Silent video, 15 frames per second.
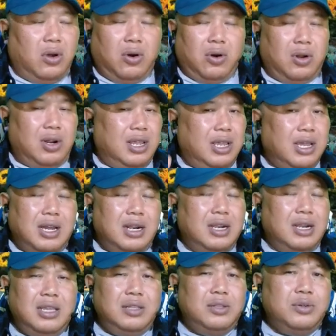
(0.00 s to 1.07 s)
Oleh
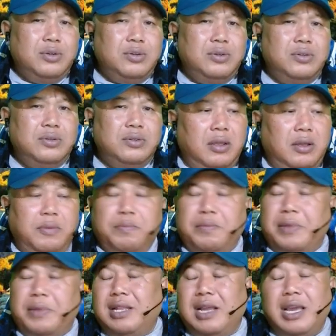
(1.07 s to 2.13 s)
karena itu,
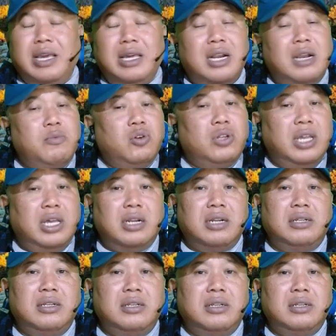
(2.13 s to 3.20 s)
pada era
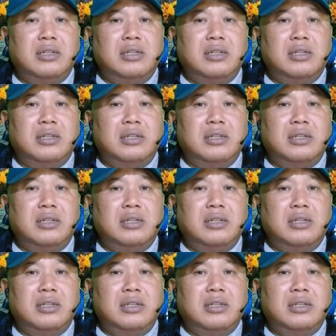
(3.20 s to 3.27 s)
modern